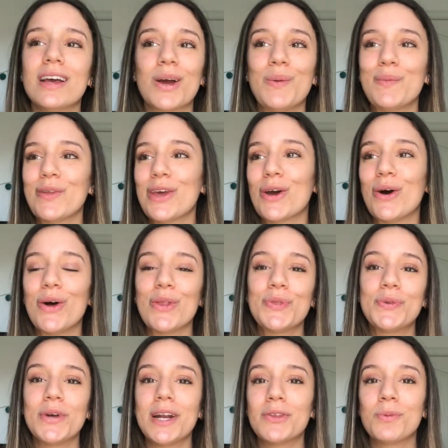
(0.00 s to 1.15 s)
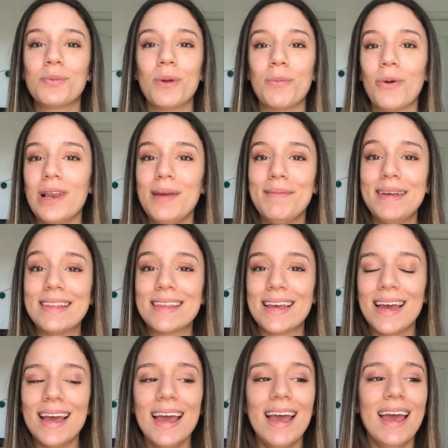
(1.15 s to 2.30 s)
como digo, tú eres tu propio
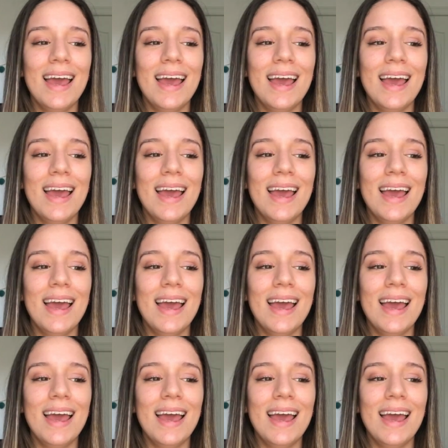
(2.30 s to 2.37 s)
límite